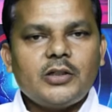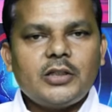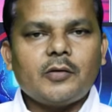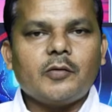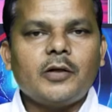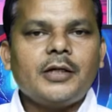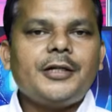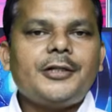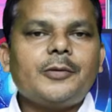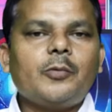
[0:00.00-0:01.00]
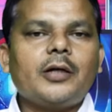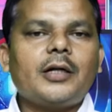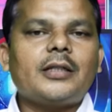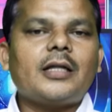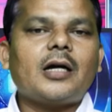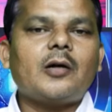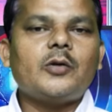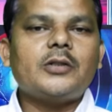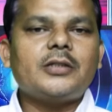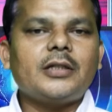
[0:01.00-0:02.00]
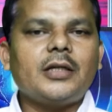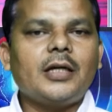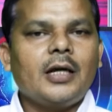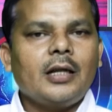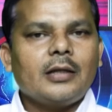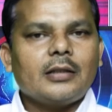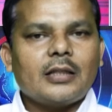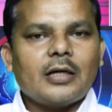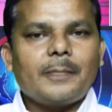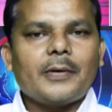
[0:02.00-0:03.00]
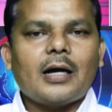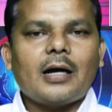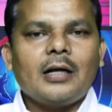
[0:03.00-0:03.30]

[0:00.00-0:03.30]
విజయం ఇంటి ముంగిటి దాకా వచ్చి దాదాపుగా